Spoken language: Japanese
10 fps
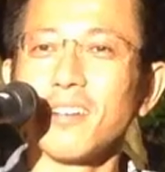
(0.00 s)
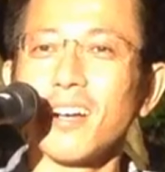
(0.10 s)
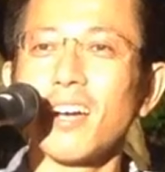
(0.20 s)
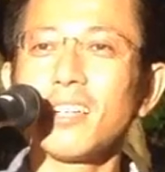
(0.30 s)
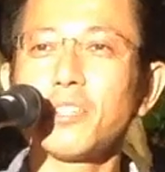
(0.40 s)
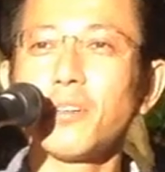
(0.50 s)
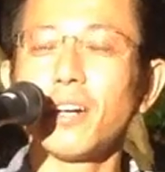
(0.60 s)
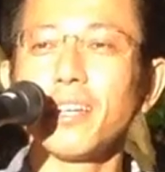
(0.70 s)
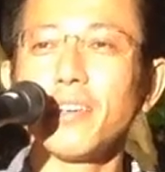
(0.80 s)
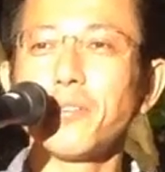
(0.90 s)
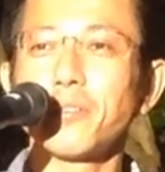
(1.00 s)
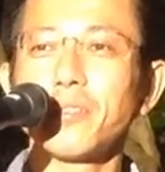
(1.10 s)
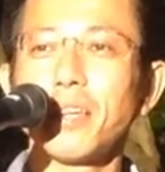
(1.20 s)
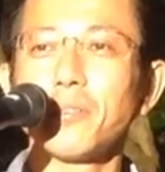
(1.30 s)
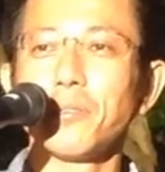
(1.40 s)
ありとあらゆる手
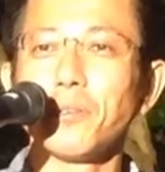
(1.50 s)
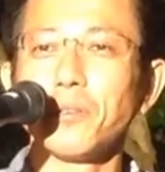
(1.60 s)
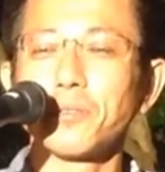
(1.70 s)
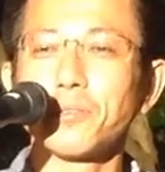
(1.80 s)
段を